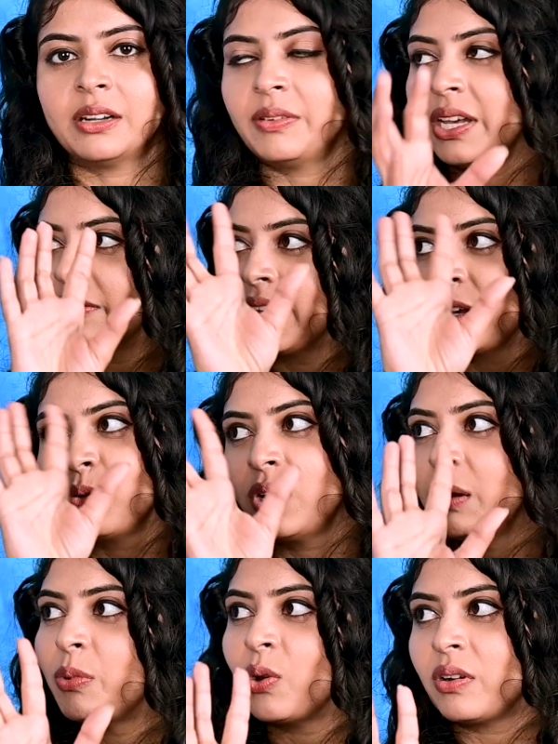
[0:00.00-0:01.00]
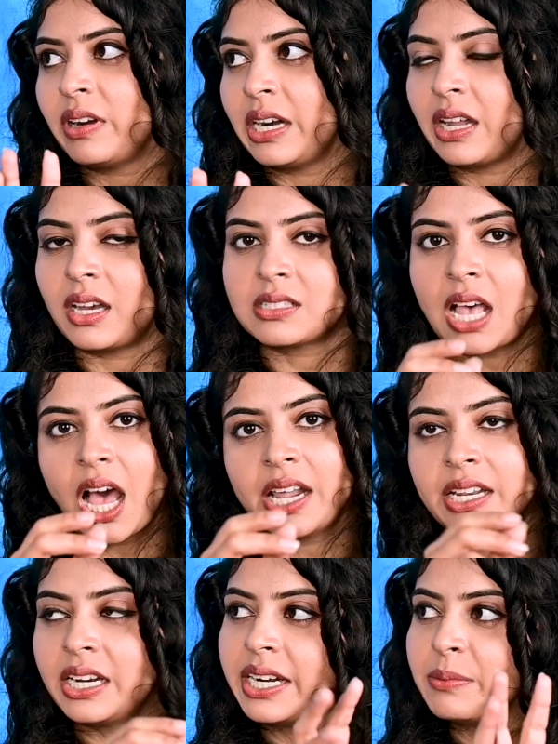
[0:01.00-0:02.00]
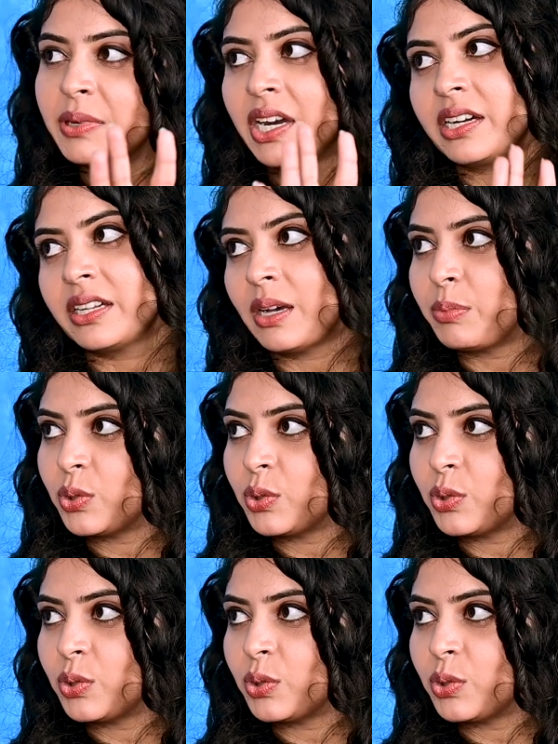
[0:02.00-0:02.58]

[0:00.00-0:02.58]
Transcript: அண்டர்வேர் எல்லாம் போக வேண்டாம் சாரியில் இடுப்பு காட்டினா